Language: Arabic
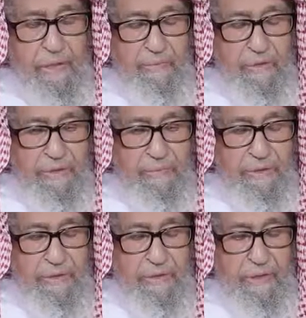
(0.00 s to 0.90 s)
أمر
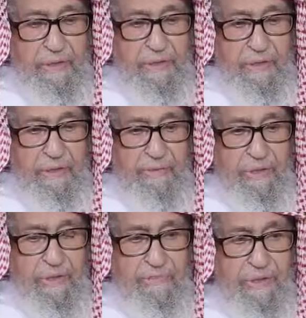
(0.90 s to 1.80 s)
بإخراجها
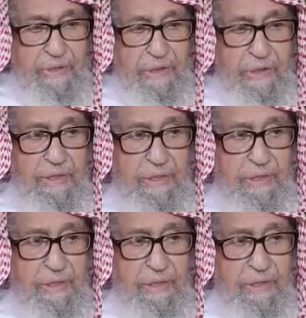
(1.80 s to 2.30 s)
من خمسة